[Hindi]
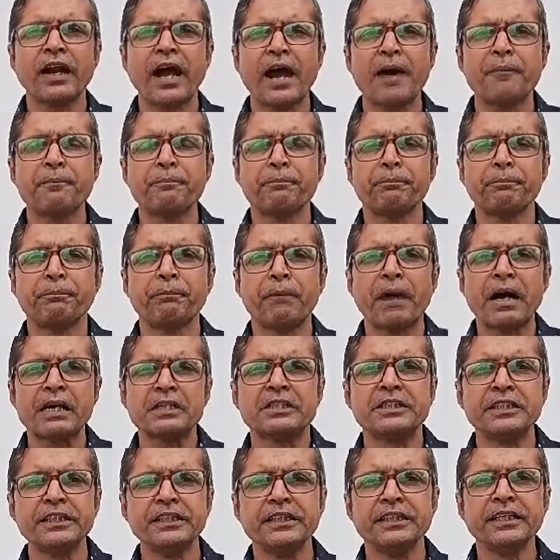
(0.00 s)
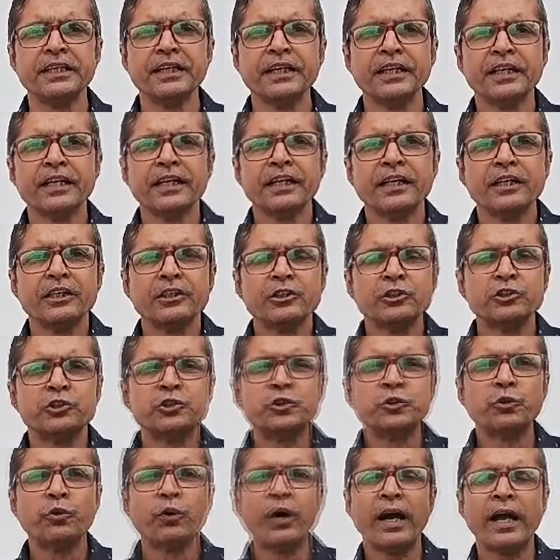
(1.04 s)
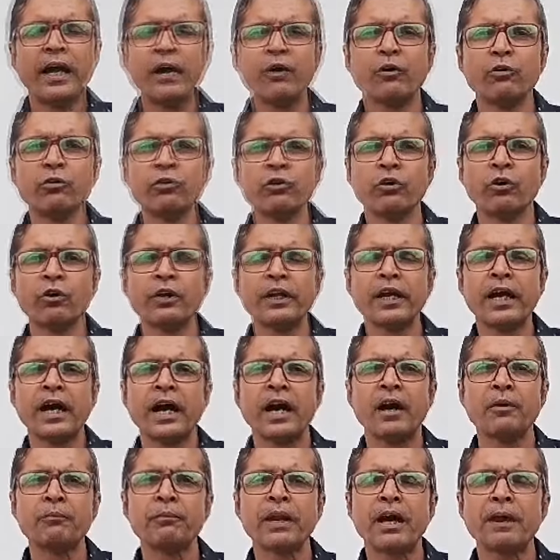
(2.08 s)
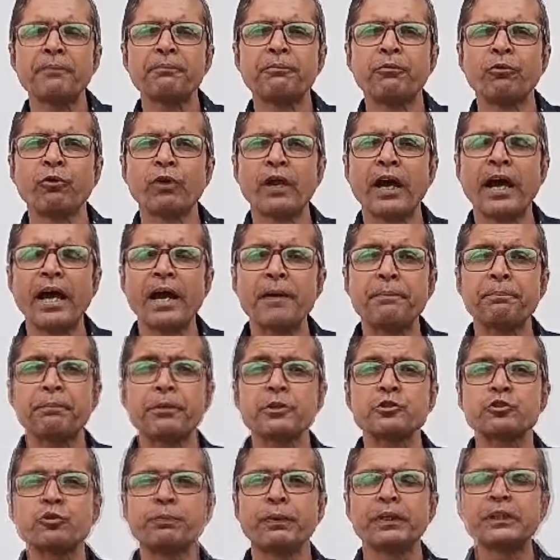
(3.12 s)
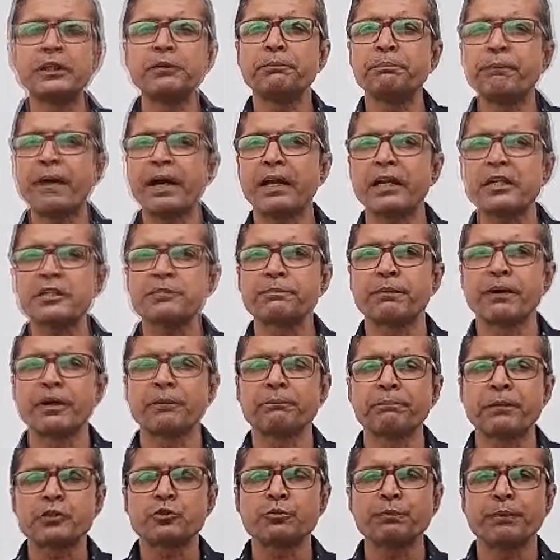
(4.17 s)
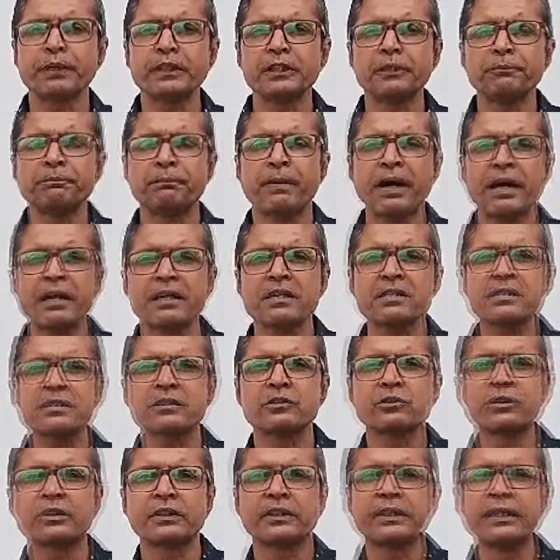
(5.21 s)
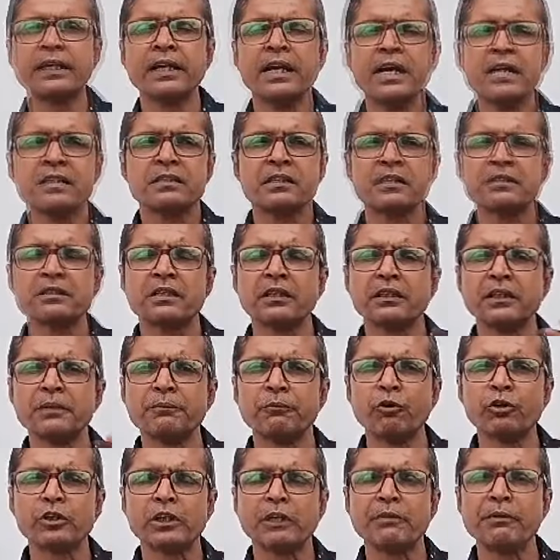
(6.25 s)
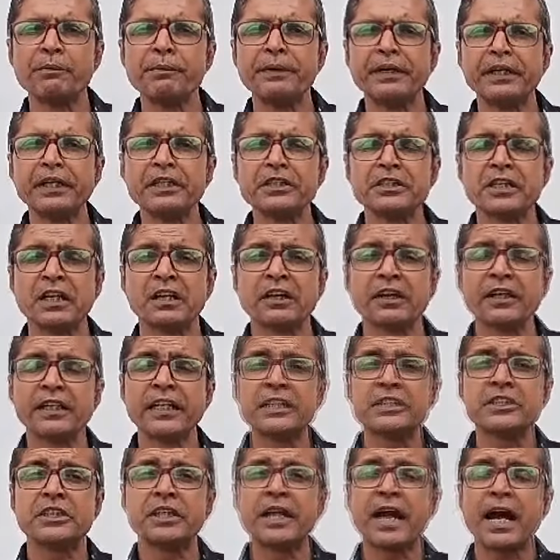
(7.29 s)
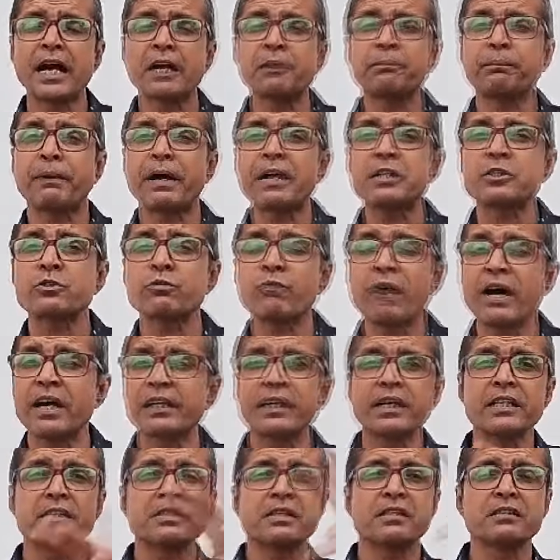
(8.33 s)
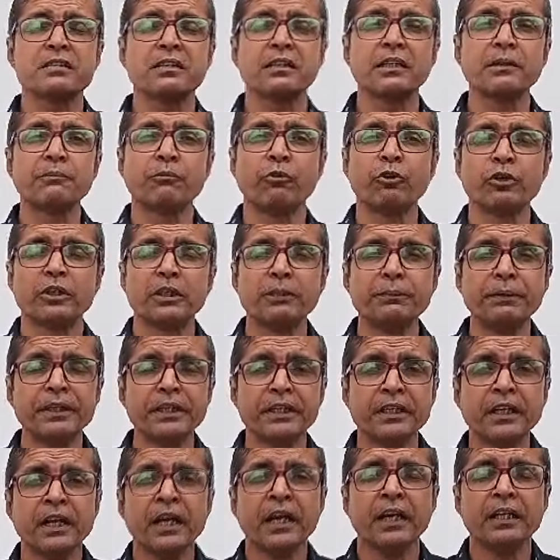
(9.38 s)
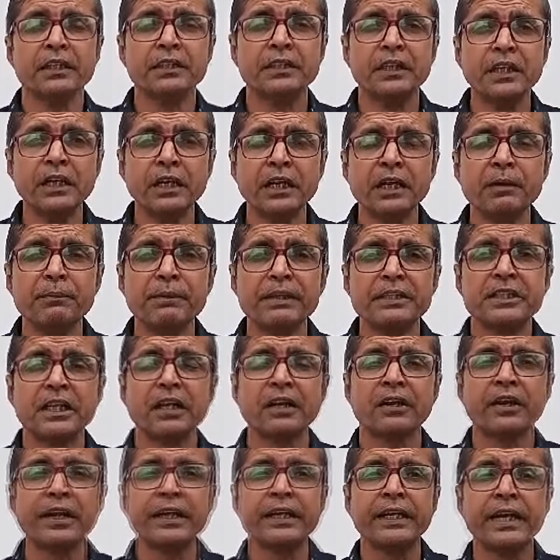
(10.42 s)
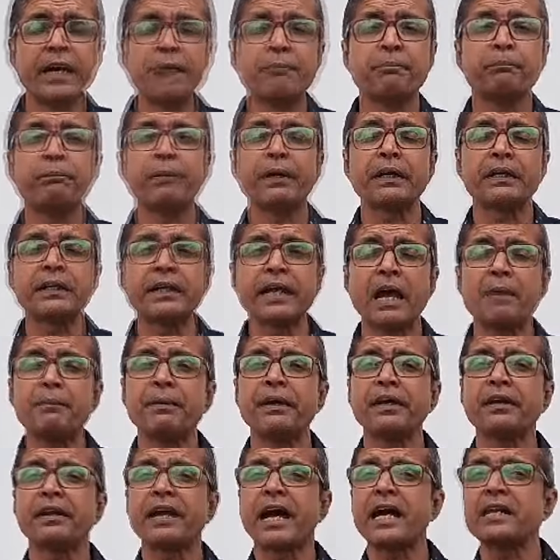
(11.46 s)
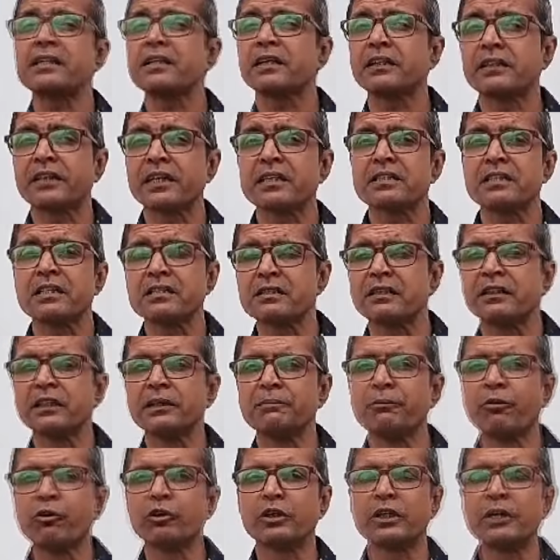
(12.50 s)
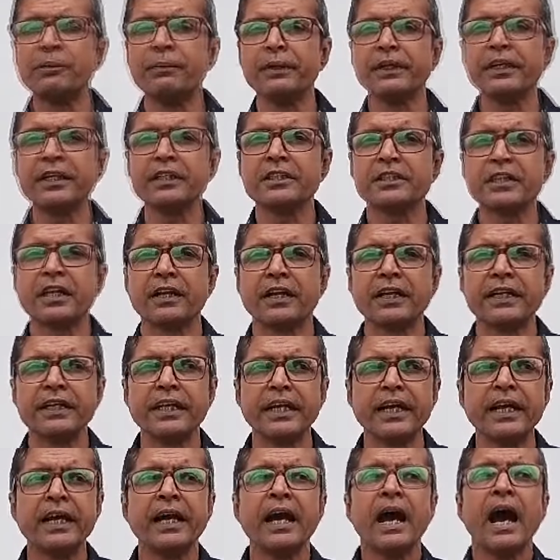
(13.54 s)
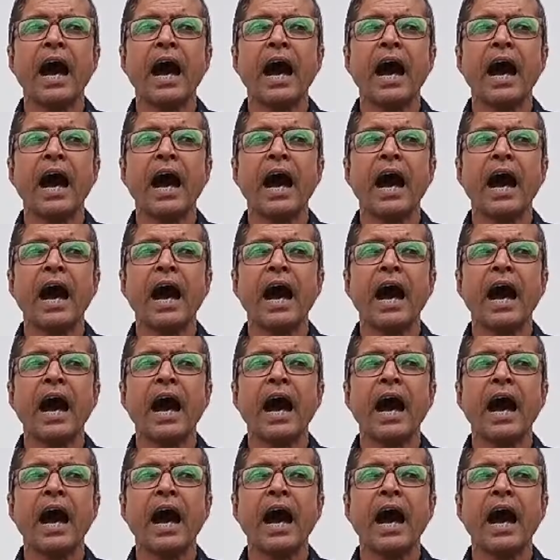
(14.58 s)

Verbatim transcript: राम माझी जो है उन्होंने हमला बोला है पशुपति पारस पर पशुपति पारस की संसदीय बोर्ड की भी मीटिंग चल रही है चिराग पासवान के संसदीय बोर्ड की मीटिंग दिल्ली में चल रही है पटना में राजद के संसदीय बोर्ड की मीटिंग चल रही है